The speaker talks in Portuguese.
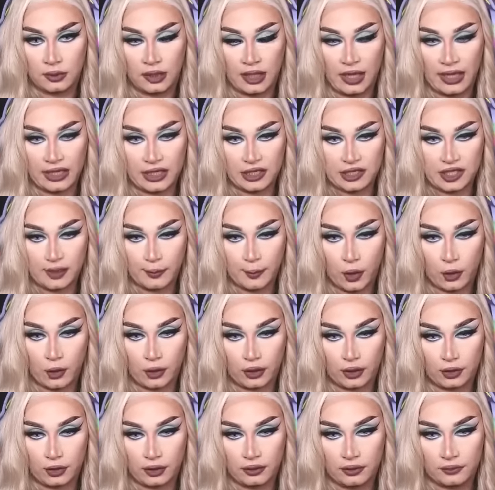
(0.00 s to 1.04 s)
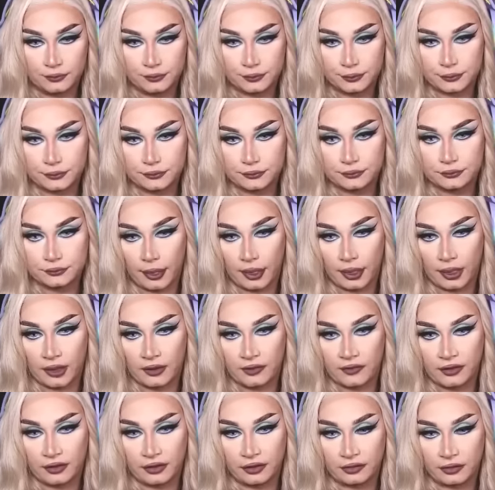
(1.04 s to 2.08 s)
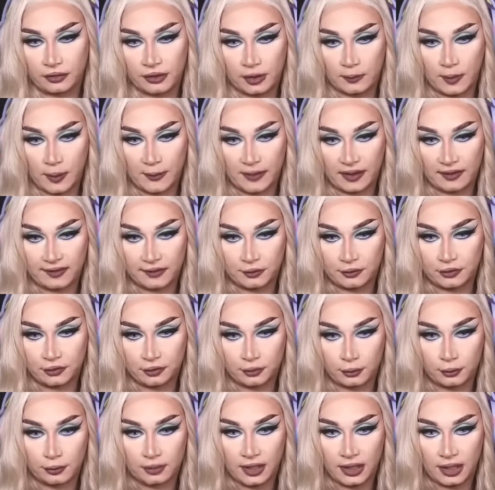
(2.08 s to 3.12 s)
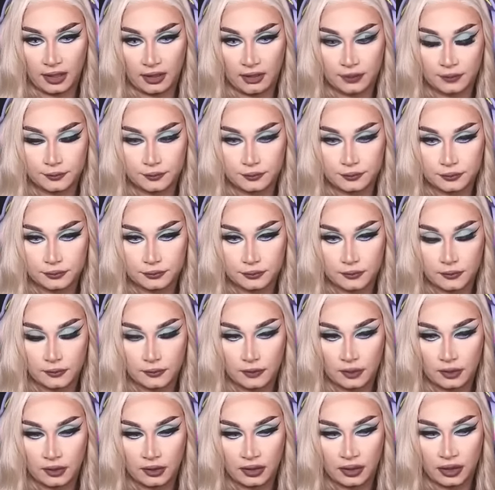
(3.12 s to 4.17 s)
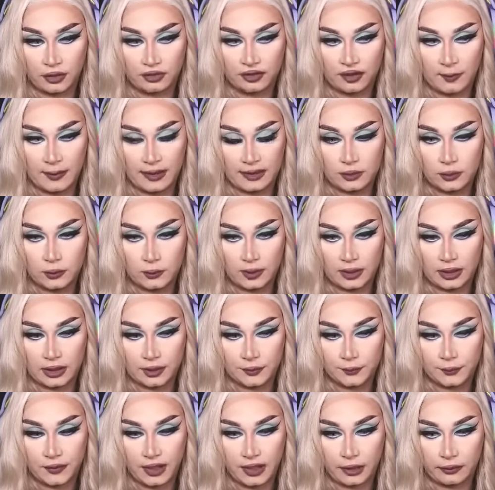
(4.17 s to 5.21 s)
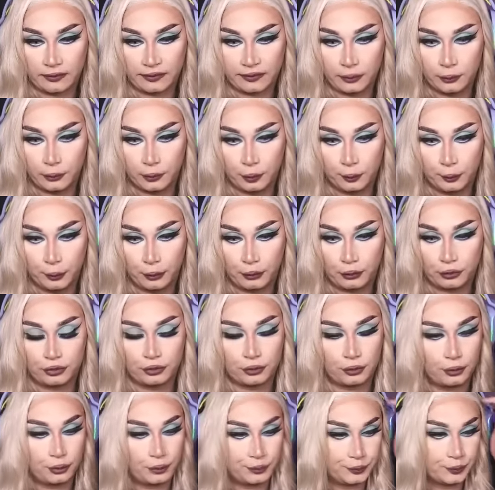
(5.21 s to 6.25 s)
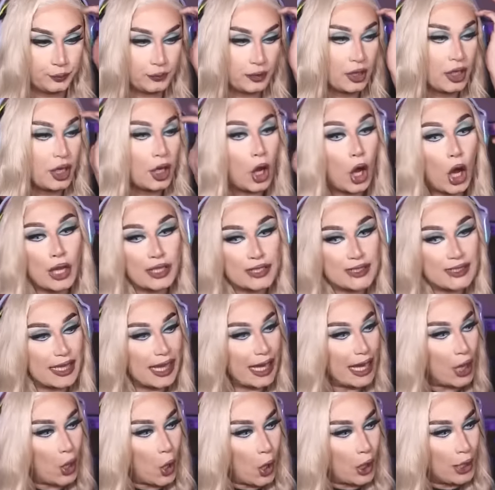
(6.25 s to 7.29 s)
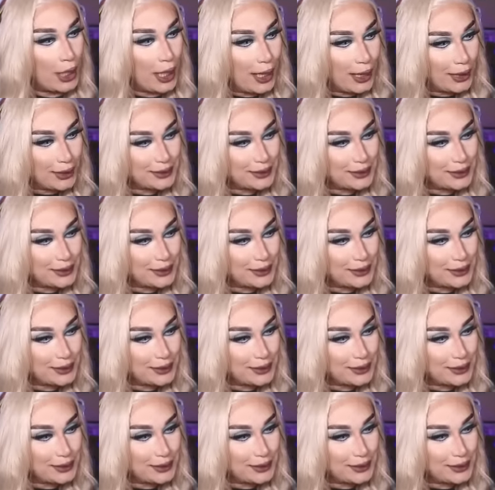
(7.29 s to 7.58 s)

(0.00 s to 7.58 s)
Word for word: Ah, ele já morre, ó. Só deixa eu dar uma pressão de jogo nela. Que eu já mato ele. Aí eu seguro um pouco o jogo. Ó, a sereiona.